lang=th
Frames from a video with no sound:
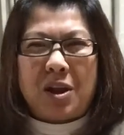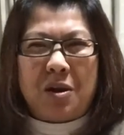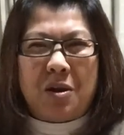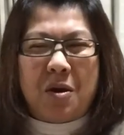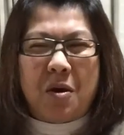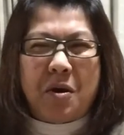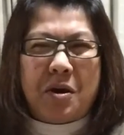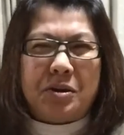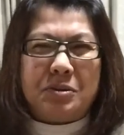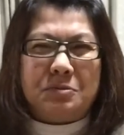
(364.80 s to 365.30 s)
อ
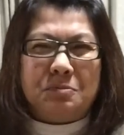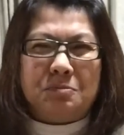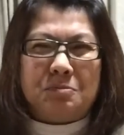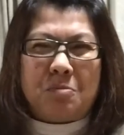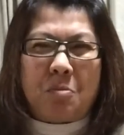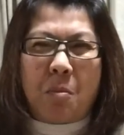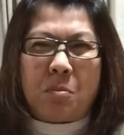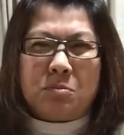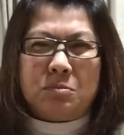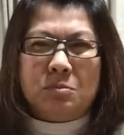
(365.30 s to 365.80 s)
ร่อย
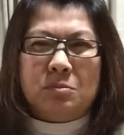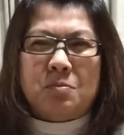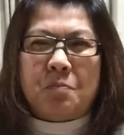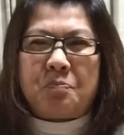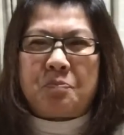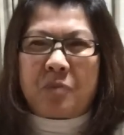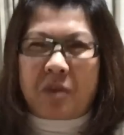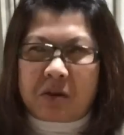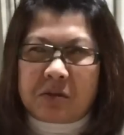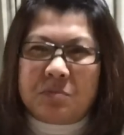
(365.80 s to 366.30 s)

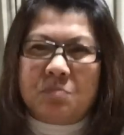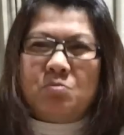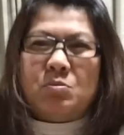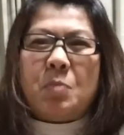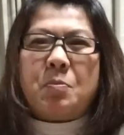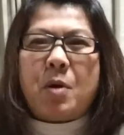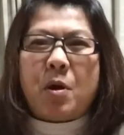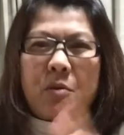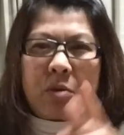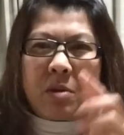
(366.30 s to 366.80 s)

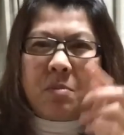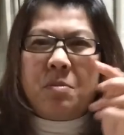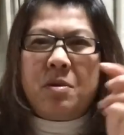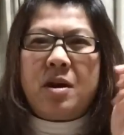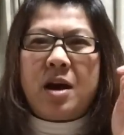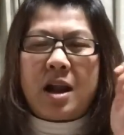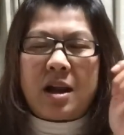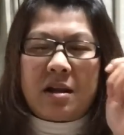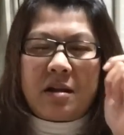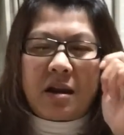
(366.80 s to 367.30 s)
ป้าแป๋วกิน
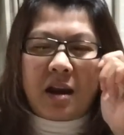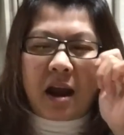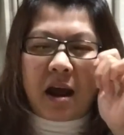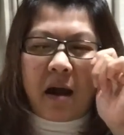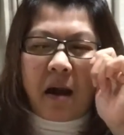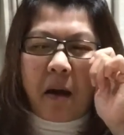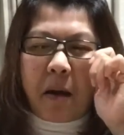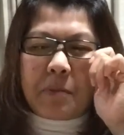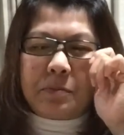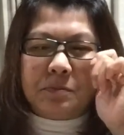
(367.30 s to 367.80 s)
เผื่อได้นะ
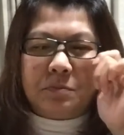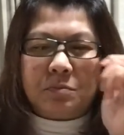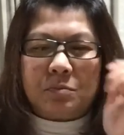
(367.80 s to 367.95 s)
คะ